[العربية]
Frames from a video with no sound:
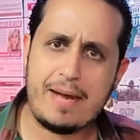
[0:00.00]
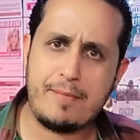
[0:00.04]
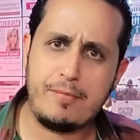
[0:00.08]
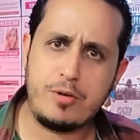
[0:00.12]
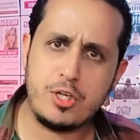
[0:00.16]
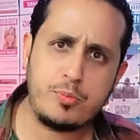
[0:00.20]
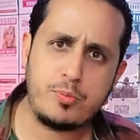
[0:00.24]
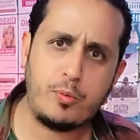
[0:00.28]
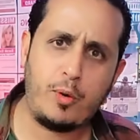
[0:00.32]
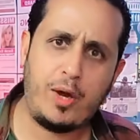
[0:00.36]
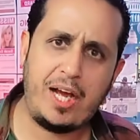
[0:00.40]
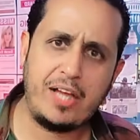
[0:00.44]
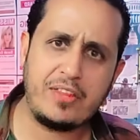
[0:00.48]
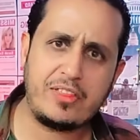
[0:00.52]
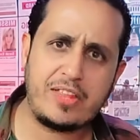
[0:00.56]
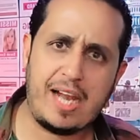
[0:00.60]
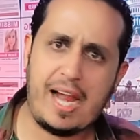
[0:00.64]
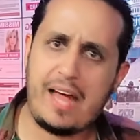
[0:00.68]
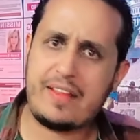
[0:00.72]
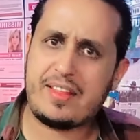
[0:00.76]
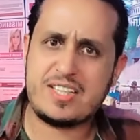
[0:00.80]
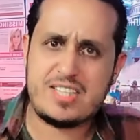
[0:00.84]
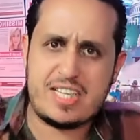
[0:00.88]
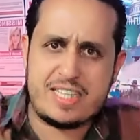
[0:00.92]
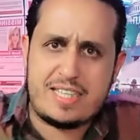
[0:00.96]
قبل اسبوعين
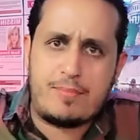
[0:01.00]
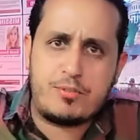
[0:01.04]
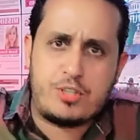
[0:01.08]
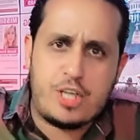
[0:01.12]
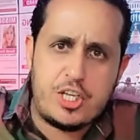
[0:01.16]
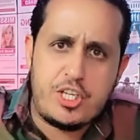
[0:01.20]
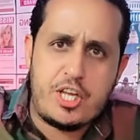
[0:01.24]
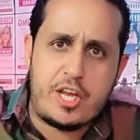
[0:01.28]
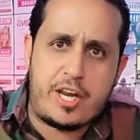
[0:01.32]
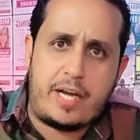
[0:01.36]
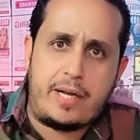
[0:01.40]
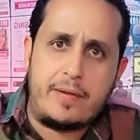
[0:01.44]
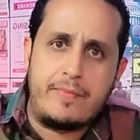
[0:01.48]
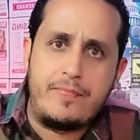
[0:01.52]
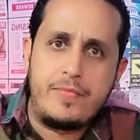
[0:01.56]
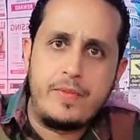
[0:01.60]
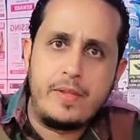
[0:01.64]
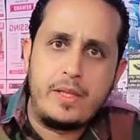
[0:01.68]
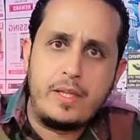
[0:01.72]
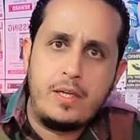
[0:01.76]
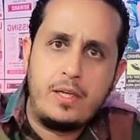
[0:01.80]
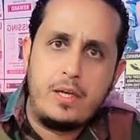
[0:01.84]
ثلاثه صدم شجره